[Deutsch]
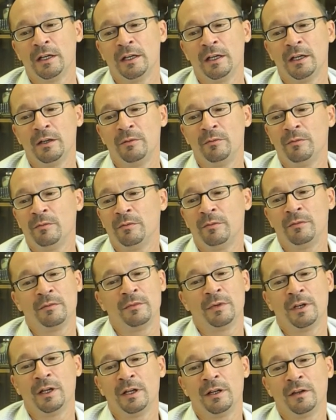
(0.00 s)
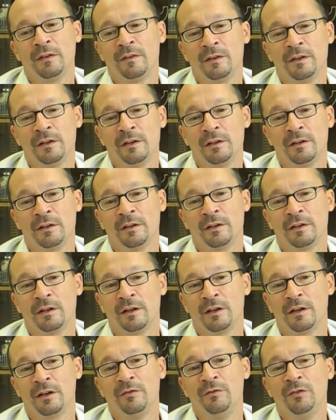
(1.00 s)
Ähm, es sind
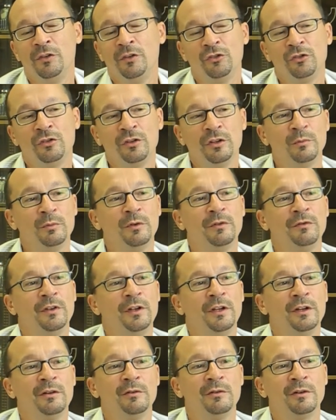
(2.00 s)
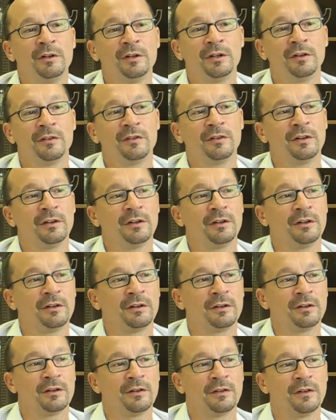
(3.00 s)
wischende Bewegungen, es sind
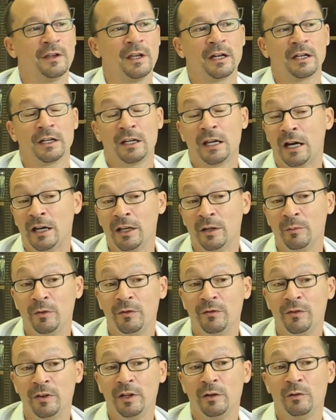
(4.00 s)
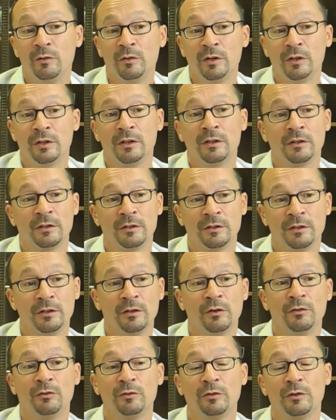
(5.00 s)
sehr kleine Bewegungen, die
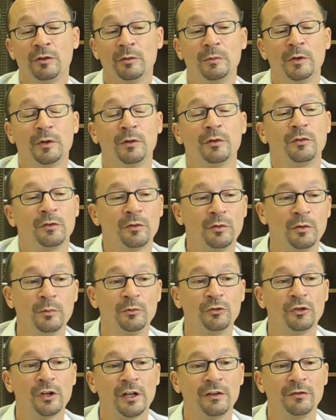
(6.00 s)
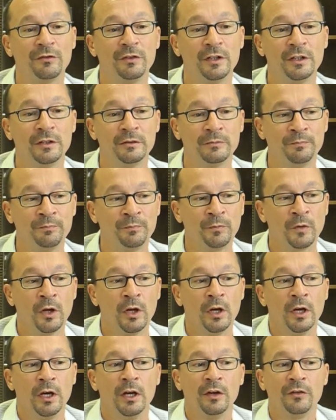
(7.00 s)
oft unter dem Mikroskop stattfinden.
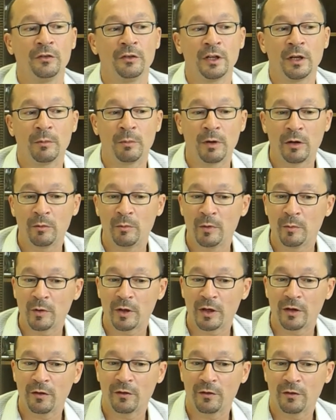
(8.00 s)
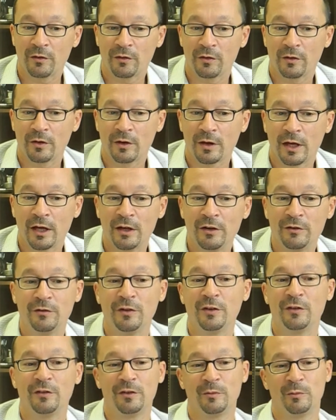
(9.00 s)
Es sind aber auch immer ganz
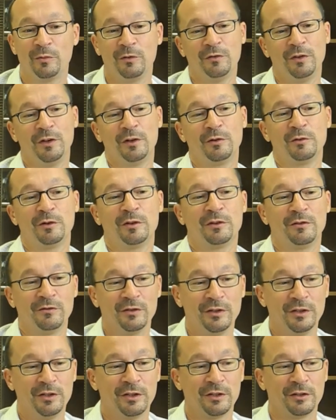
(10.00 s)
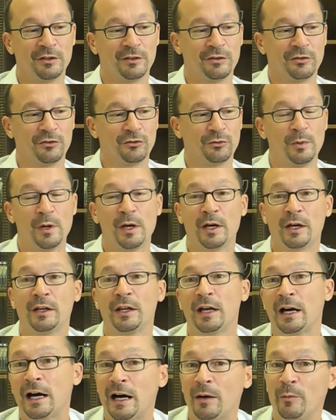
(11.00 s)
handfeste Bewegungen, wenn ich einen schweren
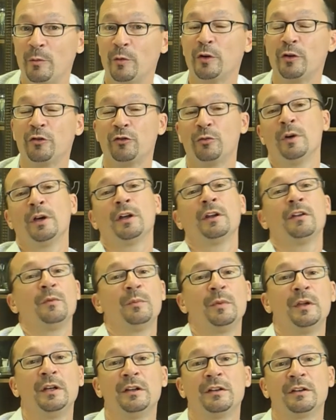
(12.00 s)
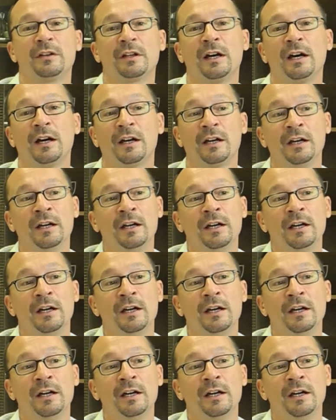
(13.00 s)
Rahmen oder ein schweres Bild trage.